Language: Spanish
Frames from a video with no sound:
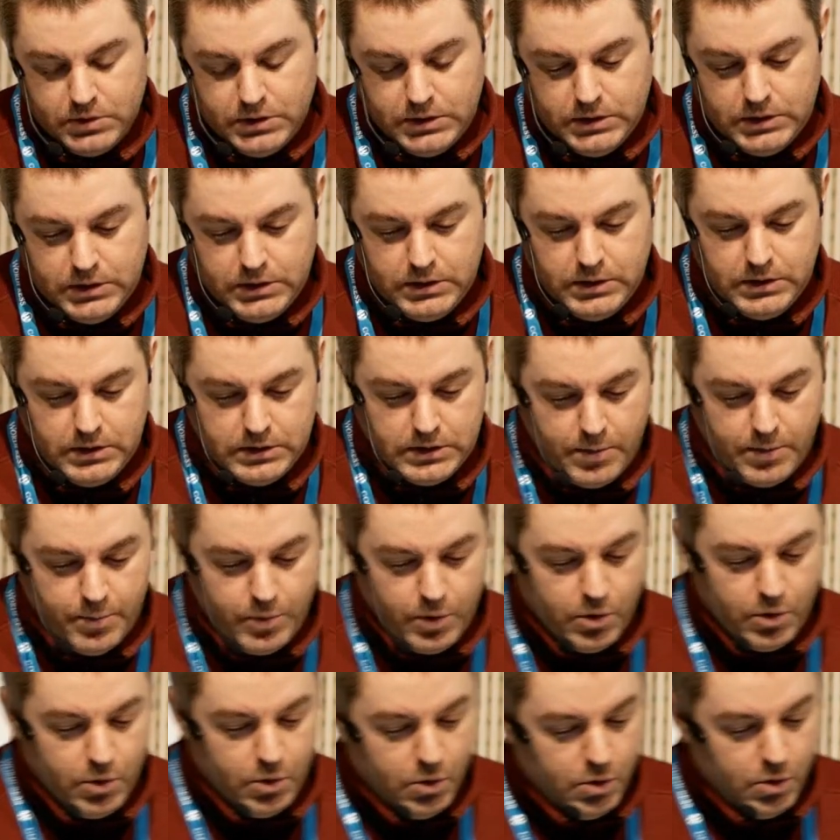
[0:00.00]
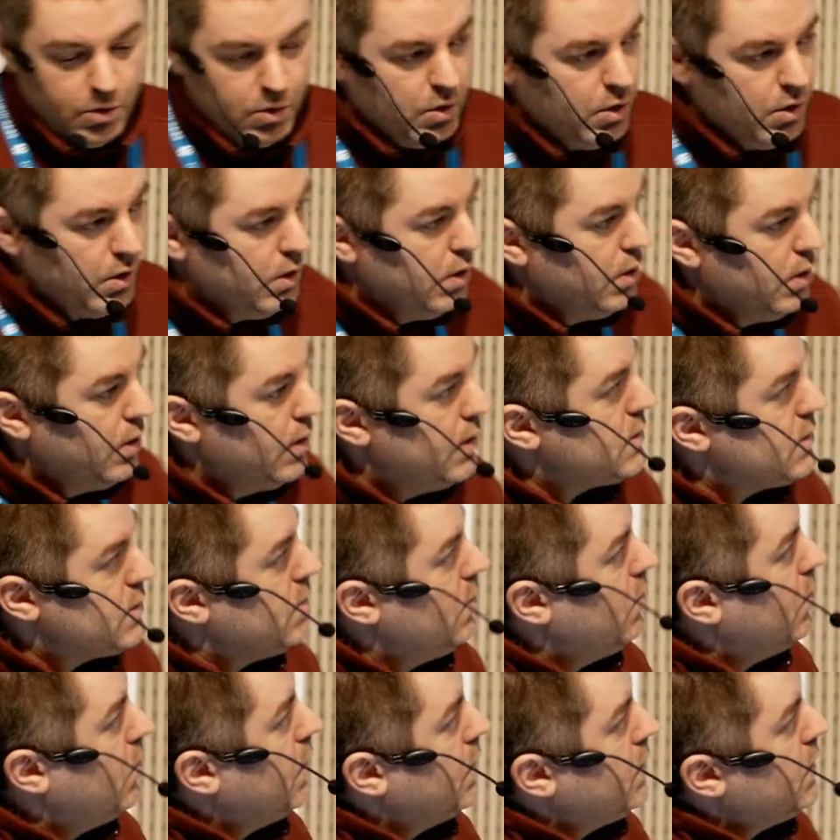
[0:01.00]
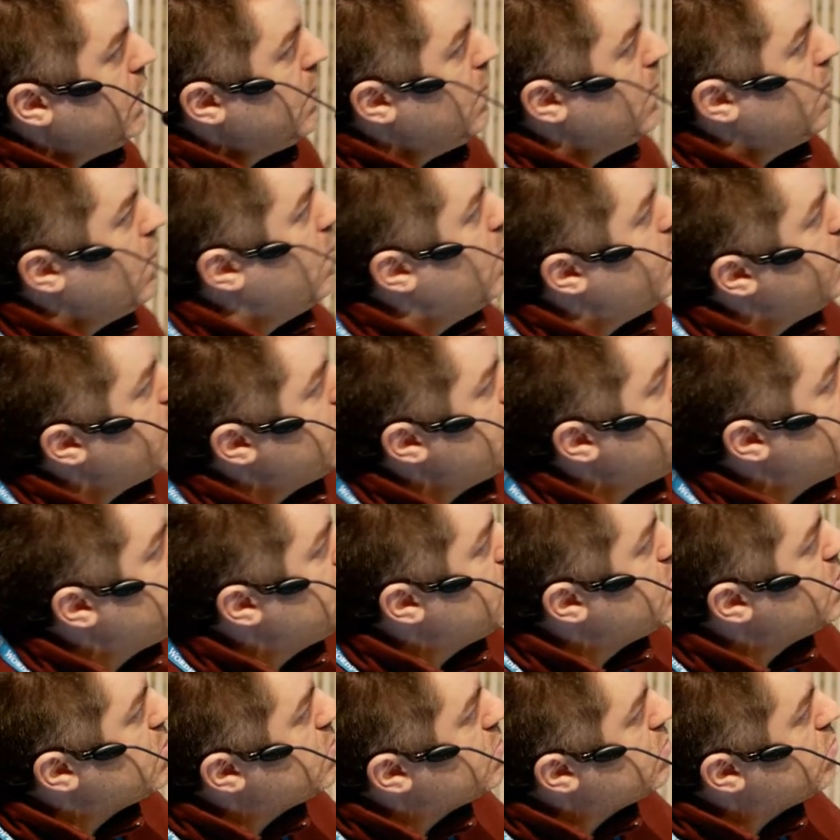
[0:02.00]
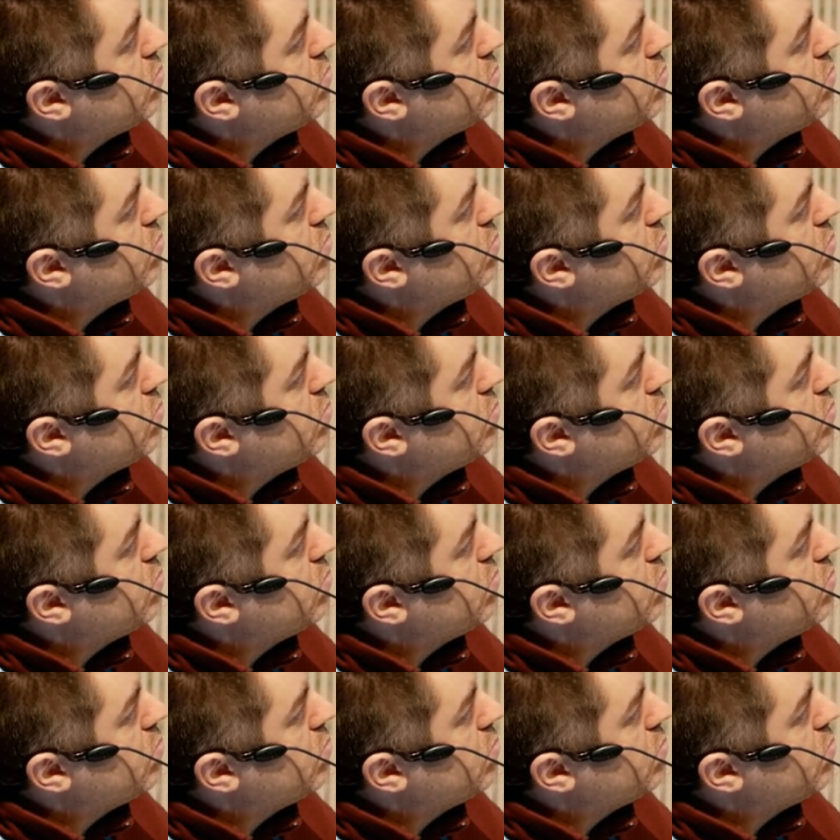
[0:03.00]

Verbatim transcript: y tampoco es el objetivo, como hemos dicho, es